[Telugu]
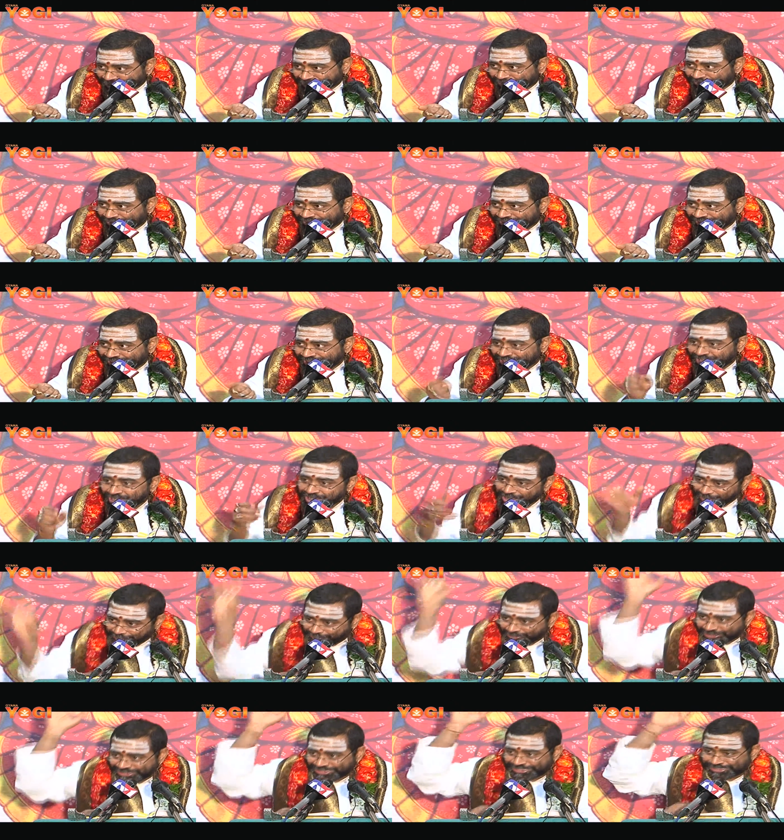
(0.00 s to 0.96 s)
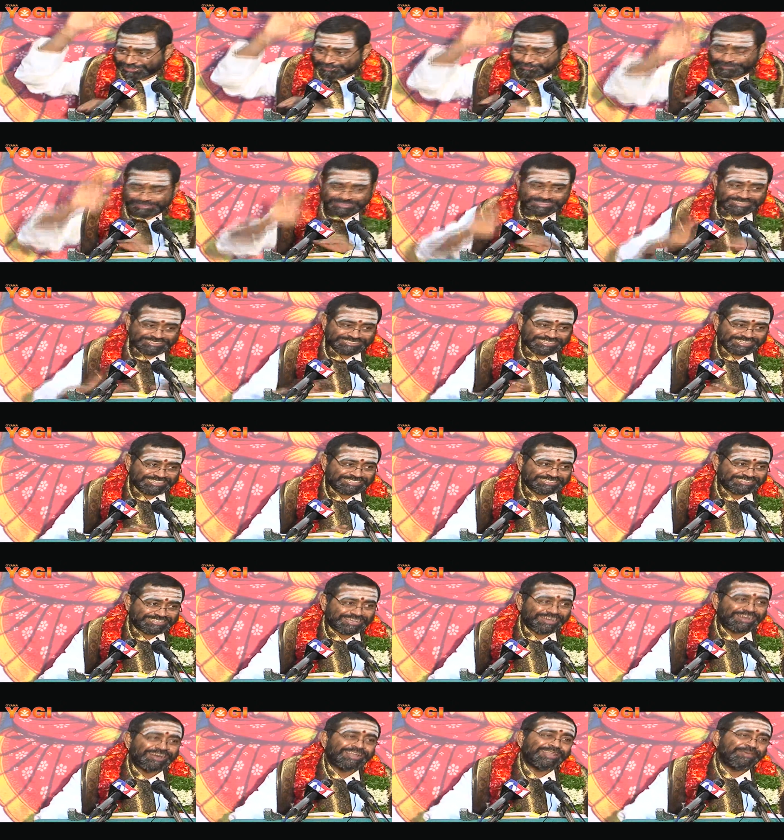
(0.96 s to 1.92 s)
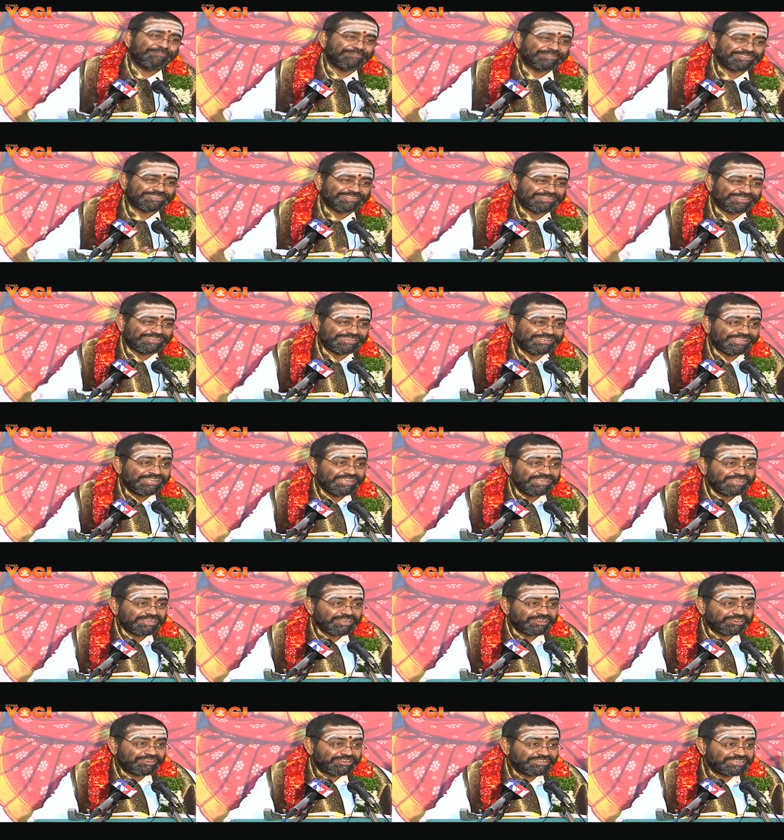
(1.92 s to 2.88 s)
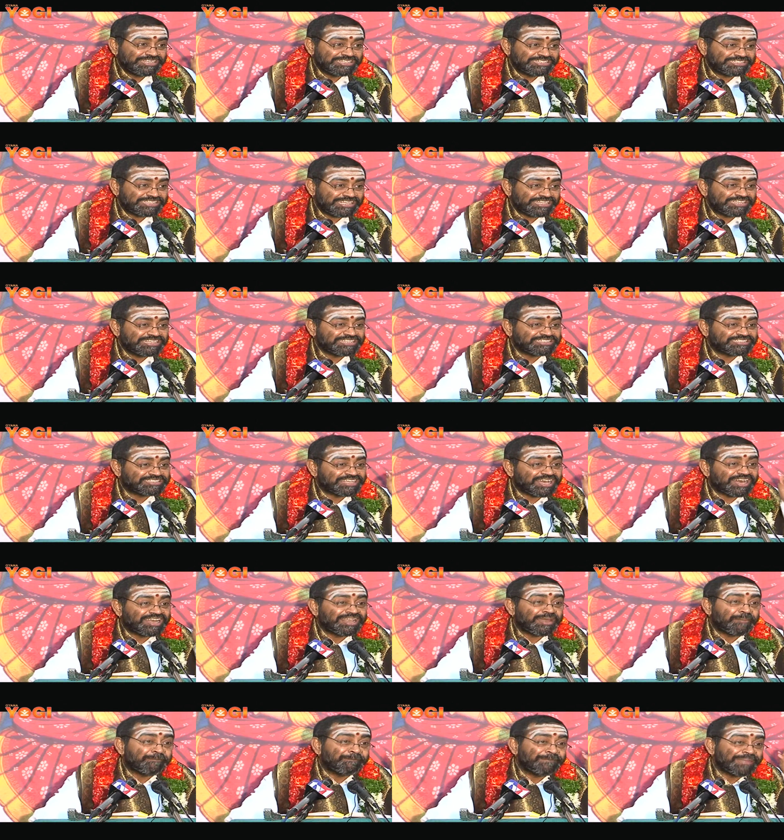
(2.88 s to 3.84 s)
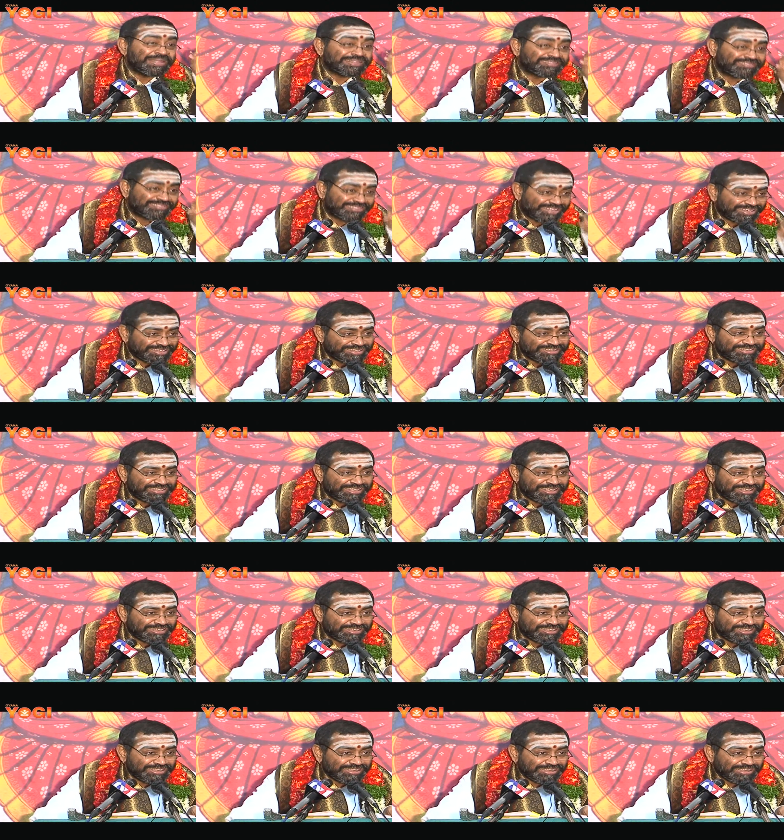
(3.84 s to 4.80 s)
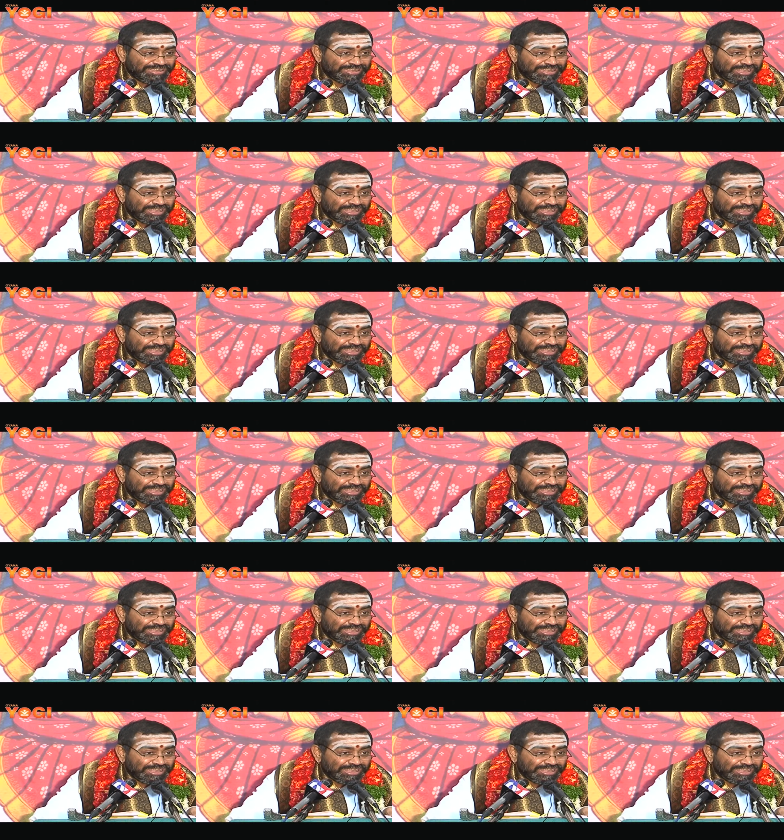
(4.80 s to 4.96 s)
పట్టుకున్నాడే అప్పుడే తెలిసిపోయి నీ చెయ్యి చాలా మెత్తదని కనుక నీ చెయ్యి చాలా మెత్తనిది అని